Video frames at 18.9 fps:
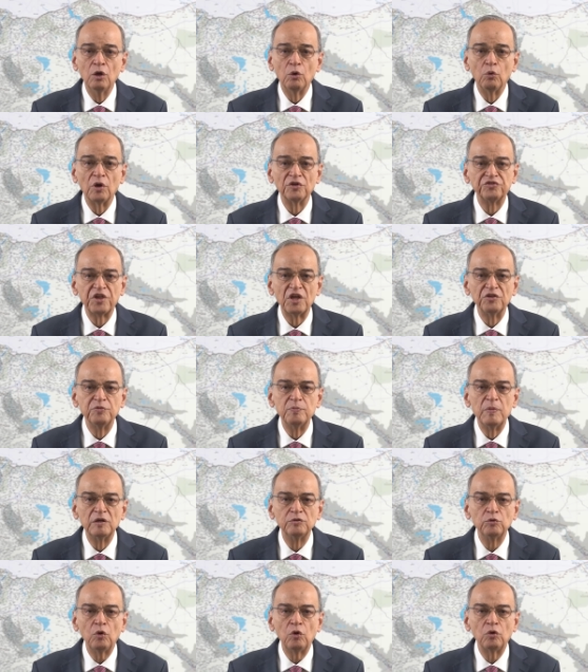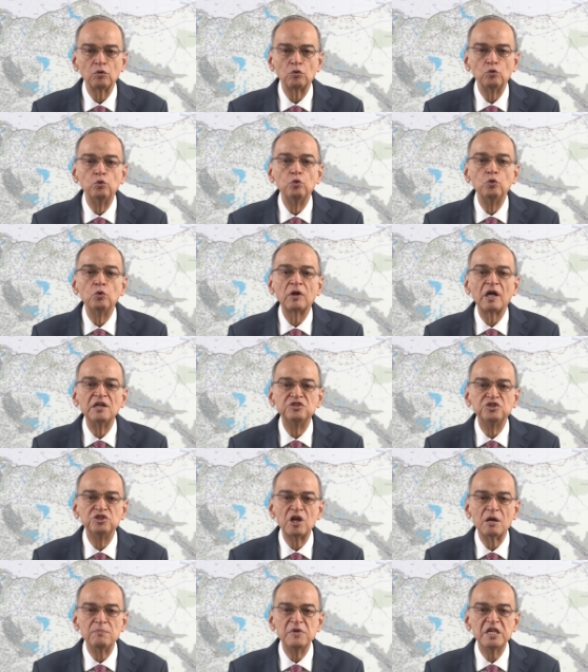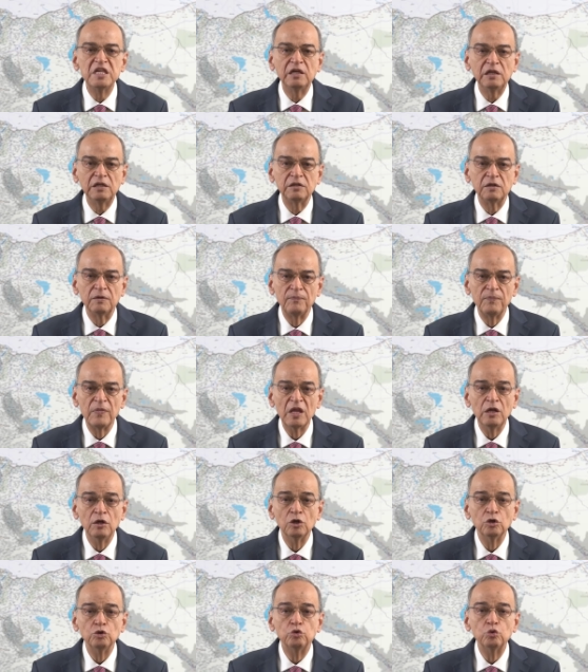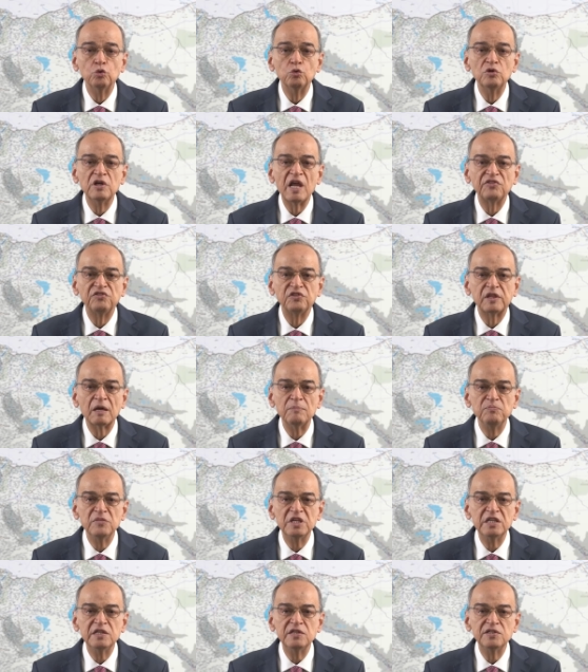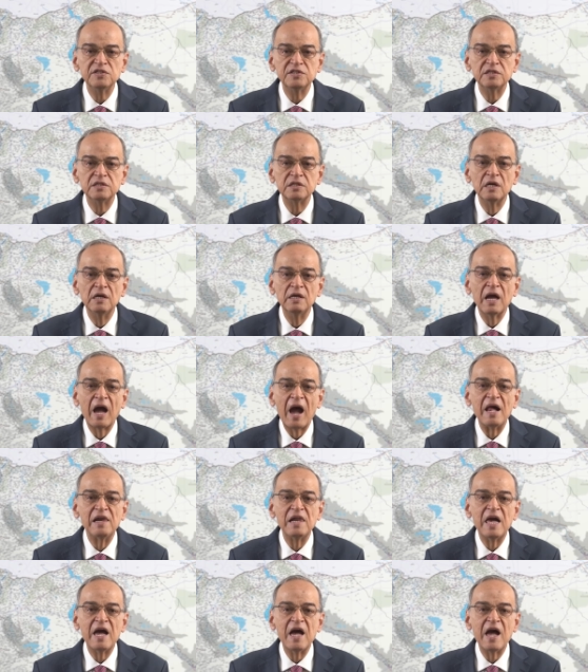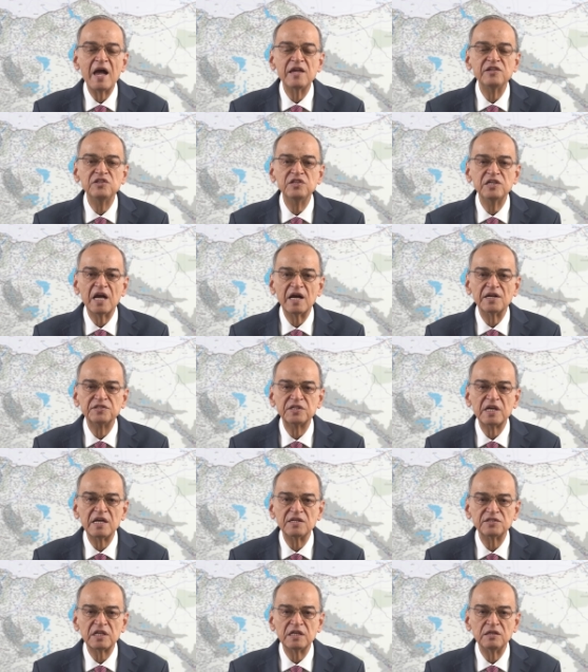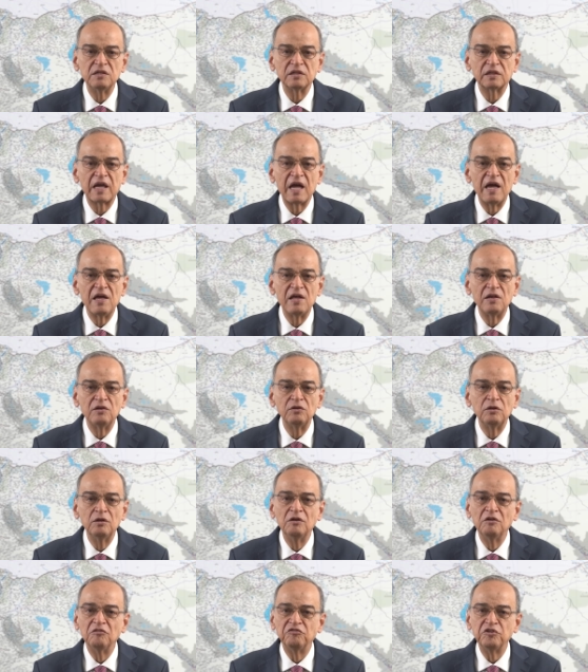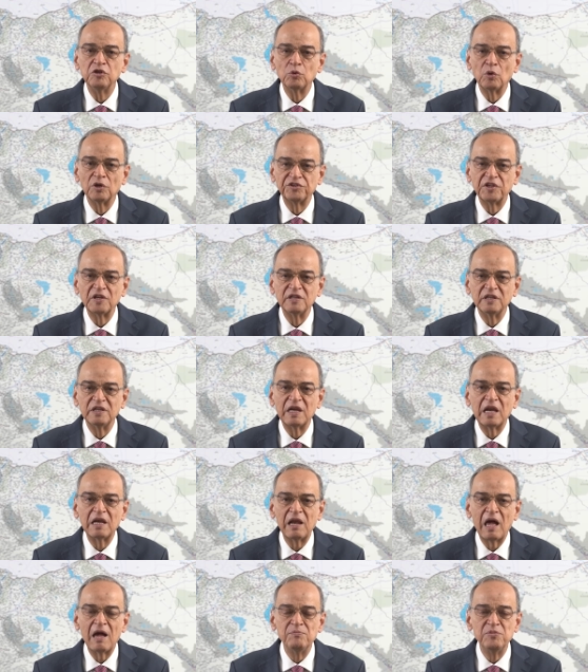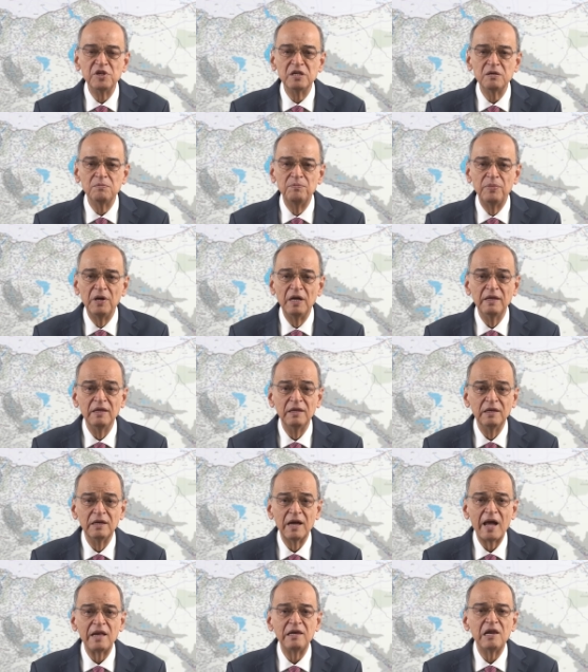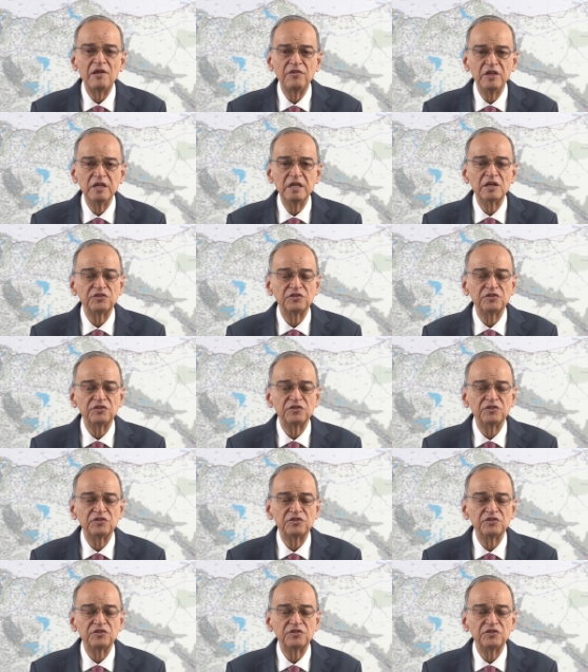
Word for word: وتضمن حقوق الجميع دون التمييز على أي أساس كان في وطننا الحبيب الذي